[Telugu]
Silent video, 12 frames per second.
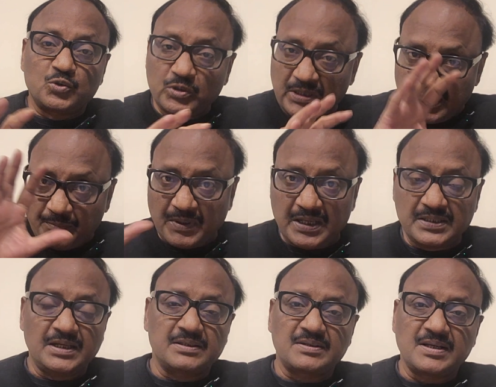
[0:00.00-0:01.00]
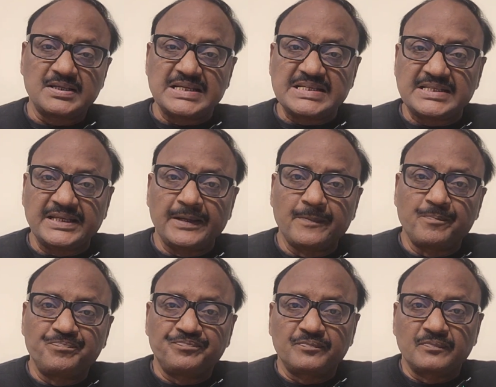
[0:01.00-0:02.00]
సుదీర్ఘ పాదయాత్రలు చేసి
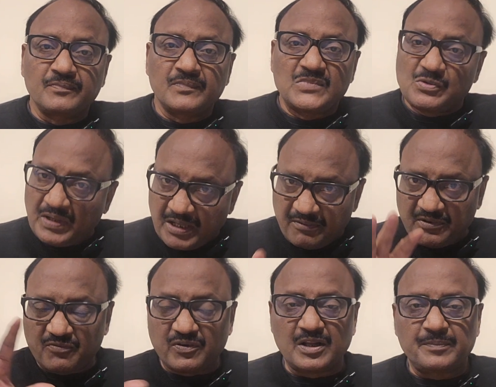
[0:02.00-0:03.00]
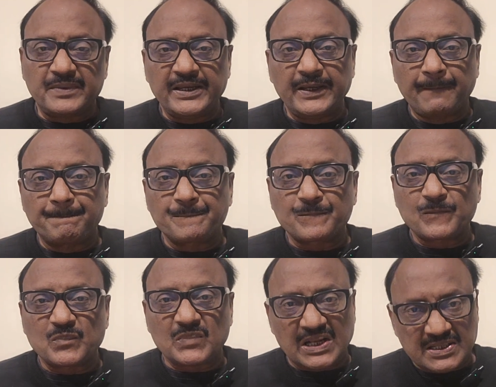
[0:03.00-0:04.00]
చివరికి విఫలమై
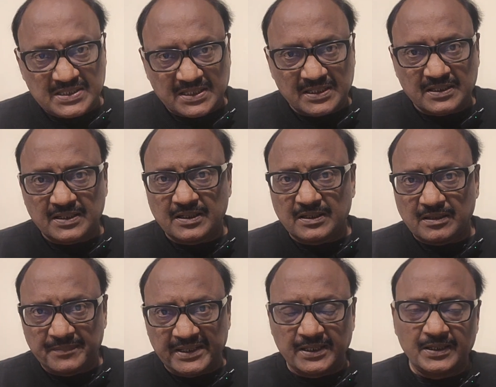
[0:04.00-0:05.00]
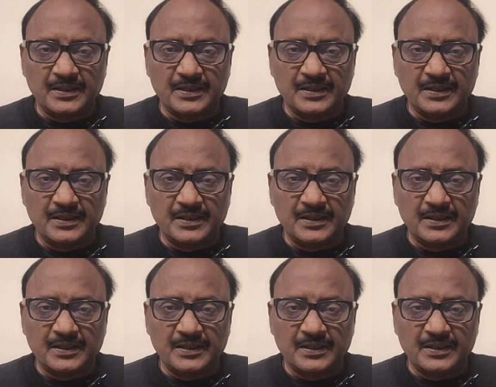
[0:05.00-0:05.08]
రాజకీయంగా ఆమె